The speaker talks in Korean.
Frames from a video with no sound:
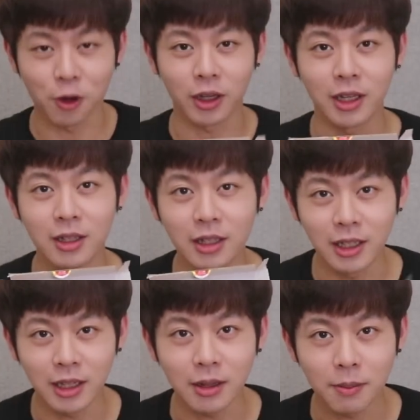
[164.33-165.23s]
여기 있는
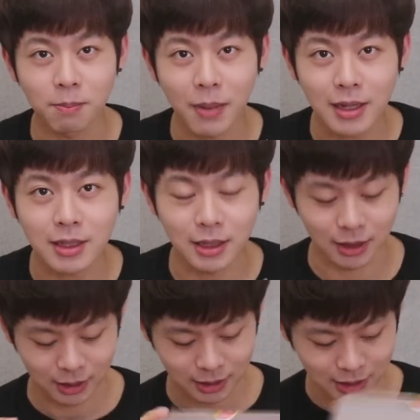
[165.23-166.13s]
이
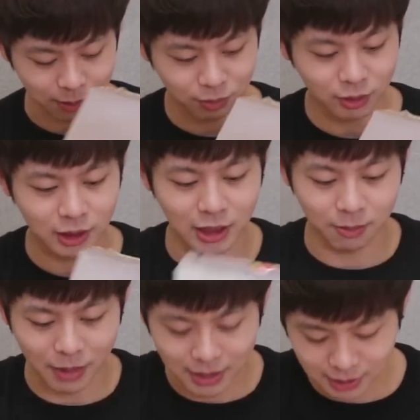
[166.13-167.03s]
박스 3분
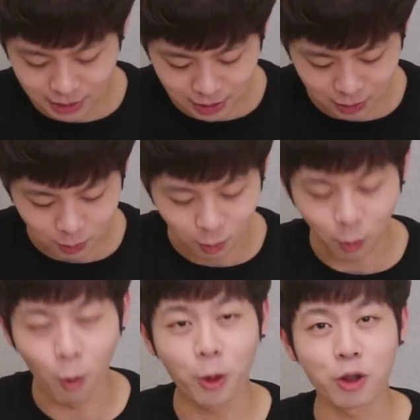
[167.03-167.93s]
짜장 박스를
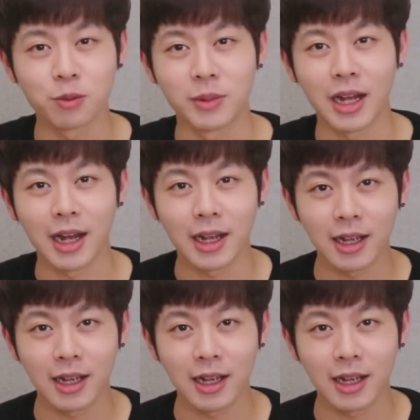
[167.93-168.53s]
오려줍니다.